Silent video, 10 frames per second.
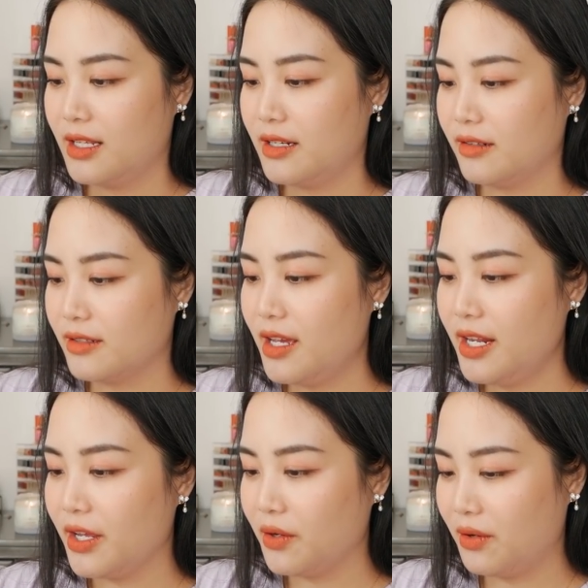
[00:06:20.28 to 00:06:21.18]
được giới
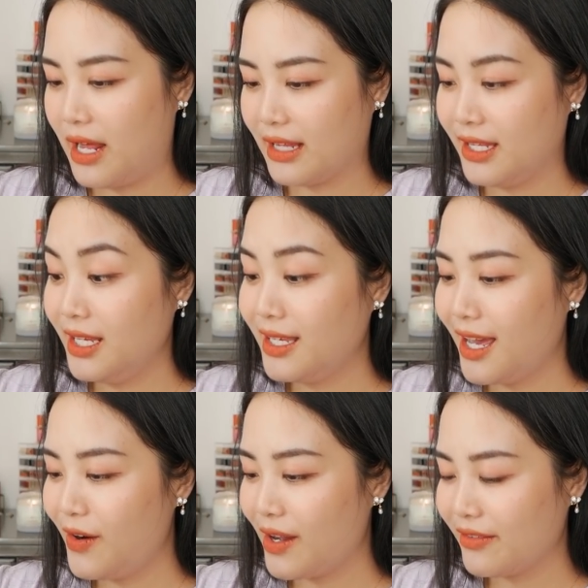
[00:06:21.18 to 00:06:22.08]
thiệu là thiết
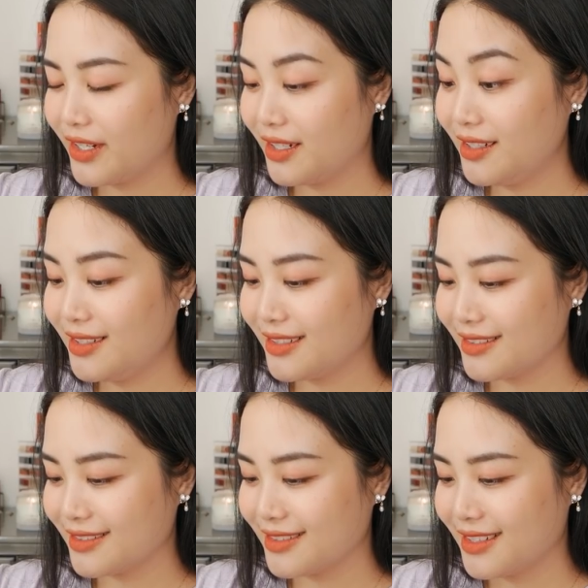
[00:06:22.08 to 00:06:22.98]
kế hoa văn ấn
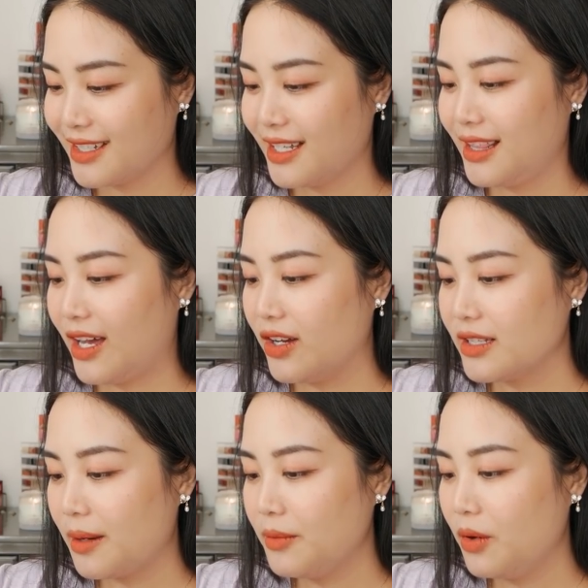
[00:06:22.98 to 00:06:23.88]
tượng, lõi
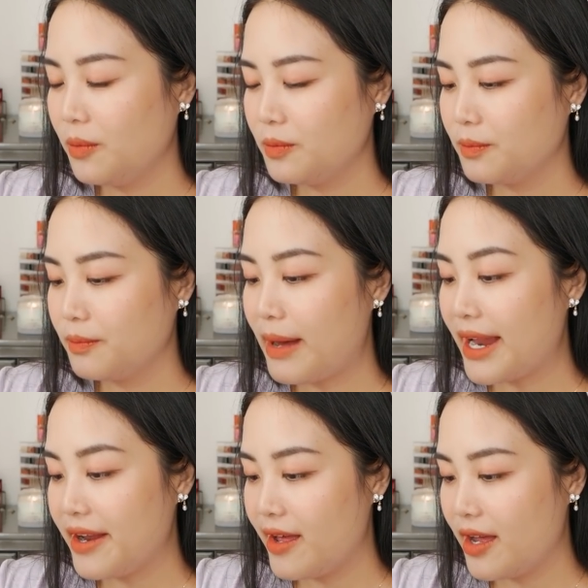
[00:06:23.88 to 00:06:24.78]
thấm hút
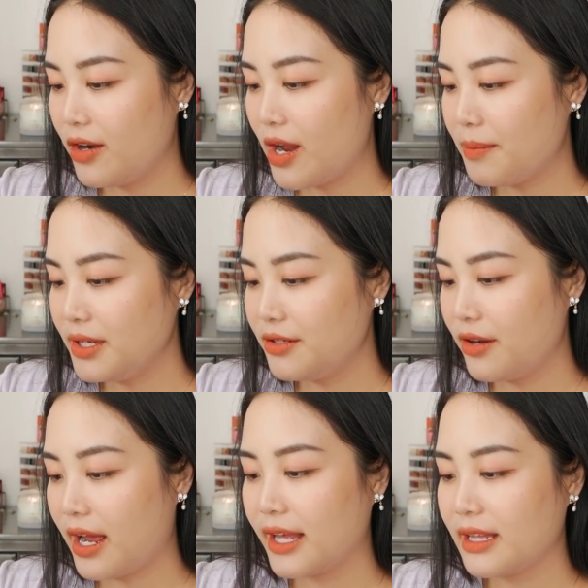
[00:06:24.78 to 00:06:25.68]
ba D rapid
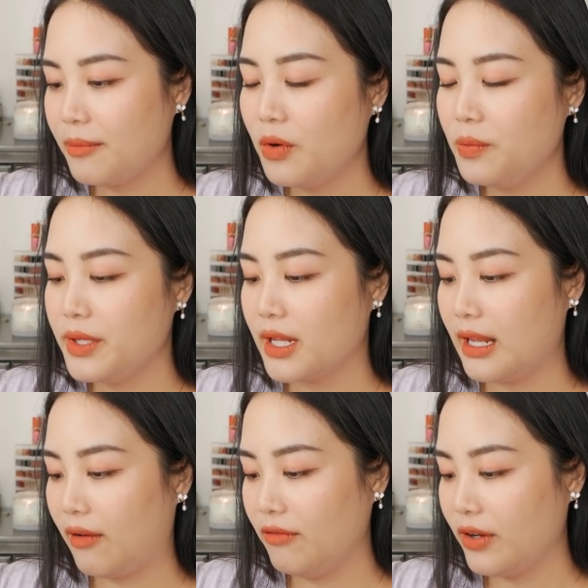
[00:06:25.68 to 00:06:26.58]
dry, thấm hút dịch
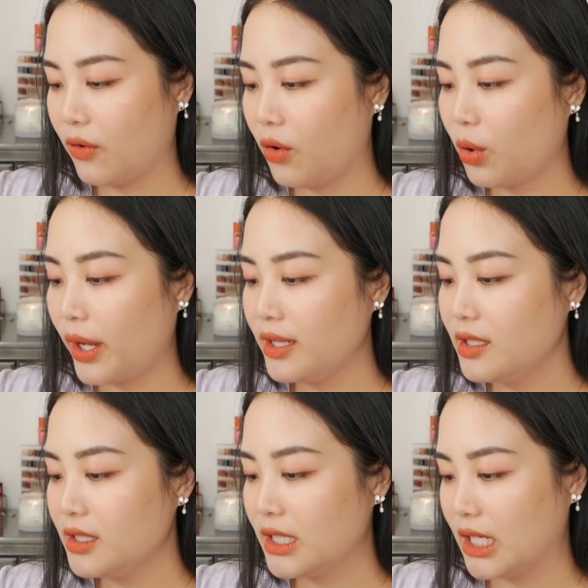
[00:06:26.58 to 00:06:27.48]
lỏng và khô thoáng
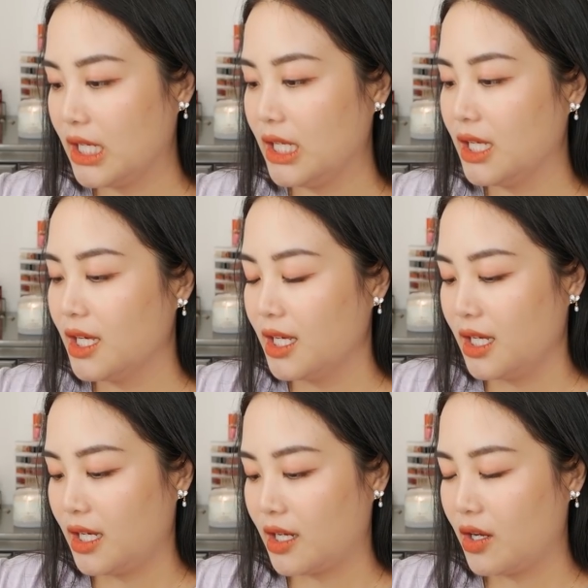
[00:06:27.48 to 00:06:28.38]
tức thì,
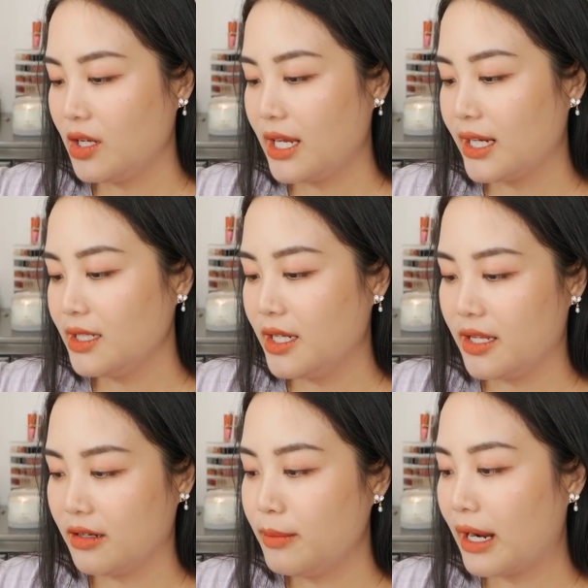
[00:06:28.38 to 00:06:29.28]
à, có cánh
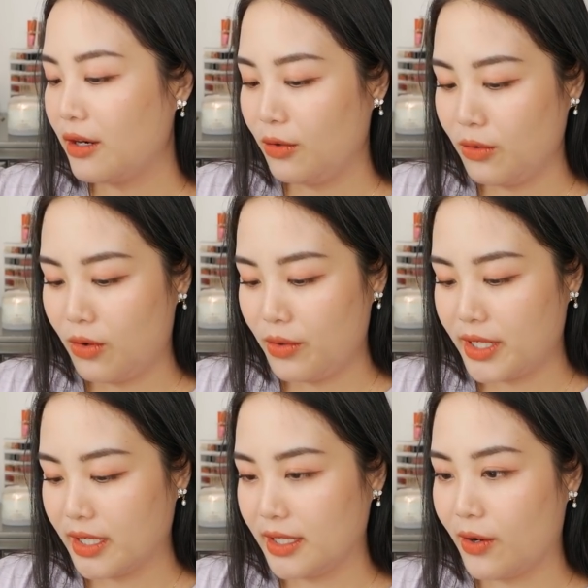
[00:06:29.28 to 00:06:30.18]
thì giữ băng luôn, cố
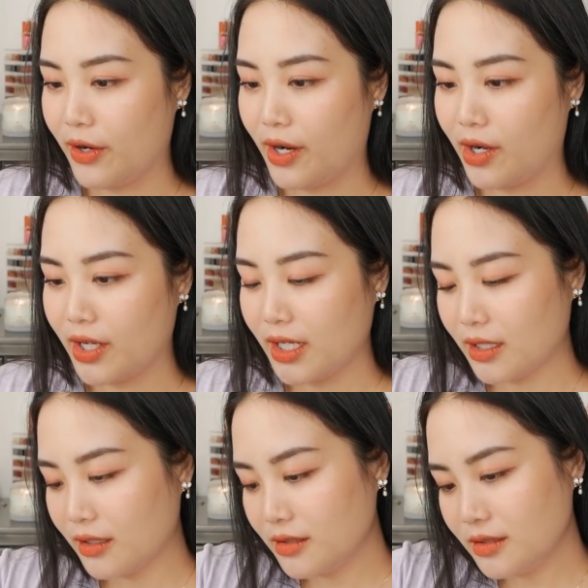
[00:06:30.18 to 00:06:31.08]
định nồi nọ các
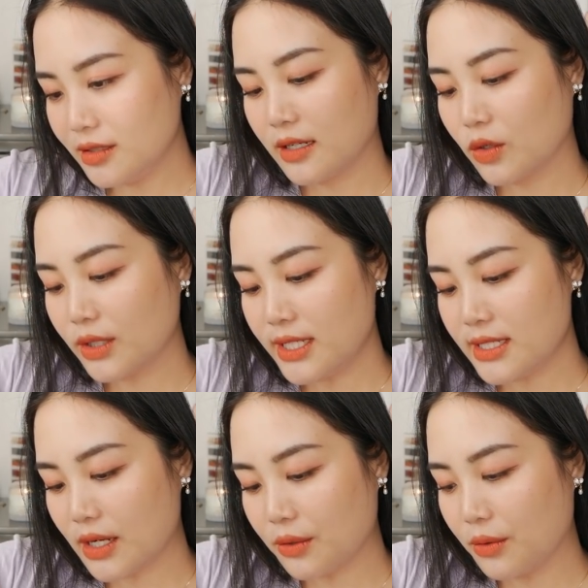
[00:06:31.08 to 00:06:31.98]
thứ.
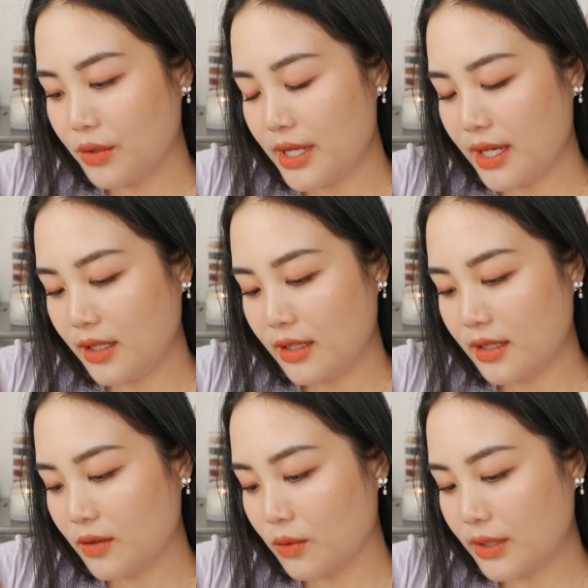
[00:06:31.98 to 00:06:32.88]
Kotex là của nhãn
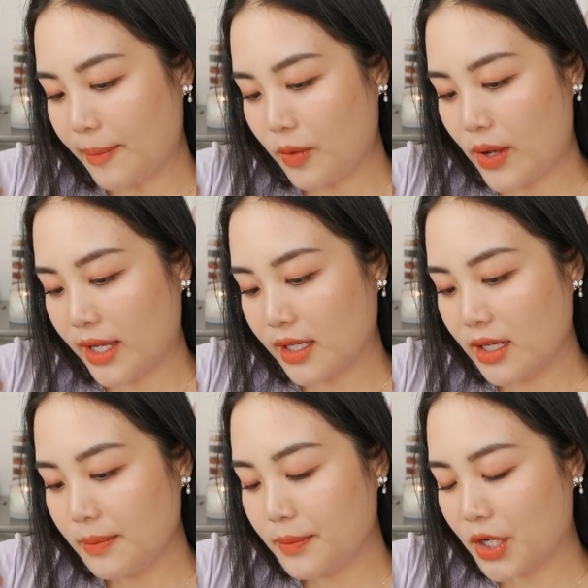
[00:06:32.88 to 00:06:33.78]
của tập đoàn
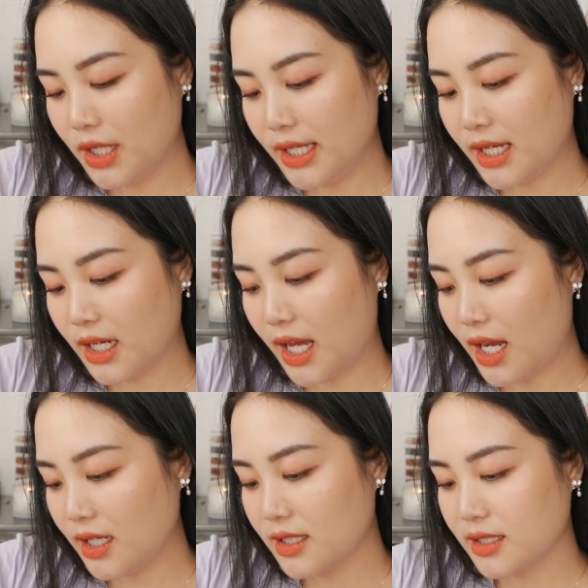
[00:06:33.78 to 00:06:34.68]
Kimberly
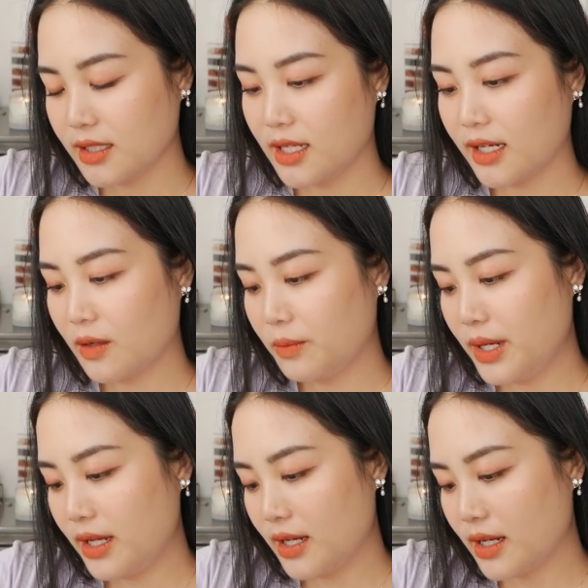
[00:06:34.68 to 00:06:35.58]
Clark, thì Lan không
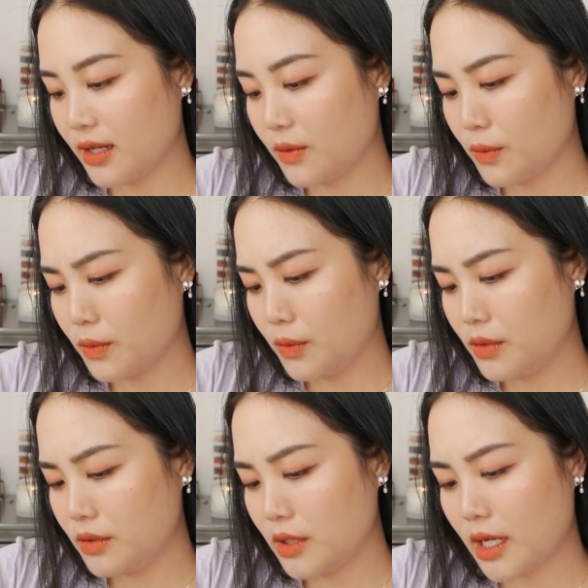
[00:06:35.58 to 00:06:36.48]
biết cái này của
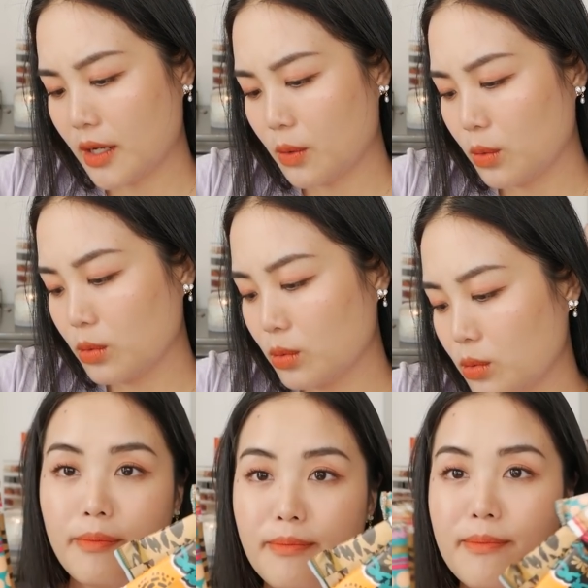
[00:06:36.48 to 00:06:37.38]
nước nào.
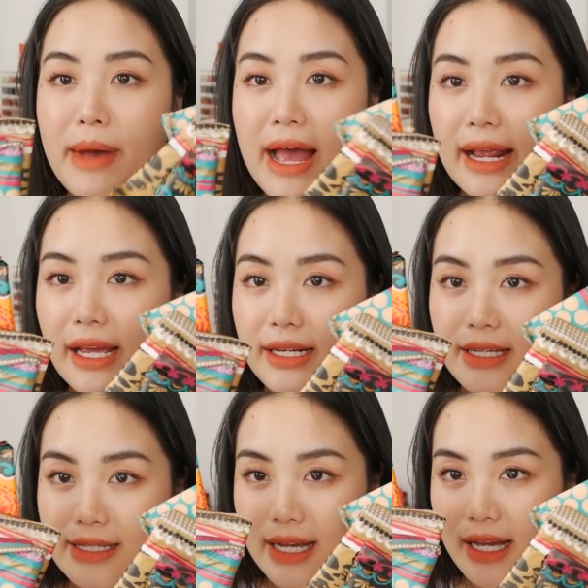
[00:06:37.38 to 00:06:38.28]
Ba cái
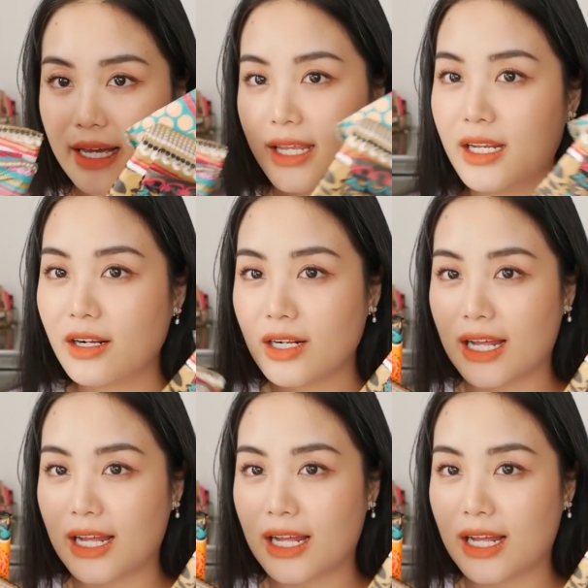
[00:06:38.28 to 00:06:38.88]
design rất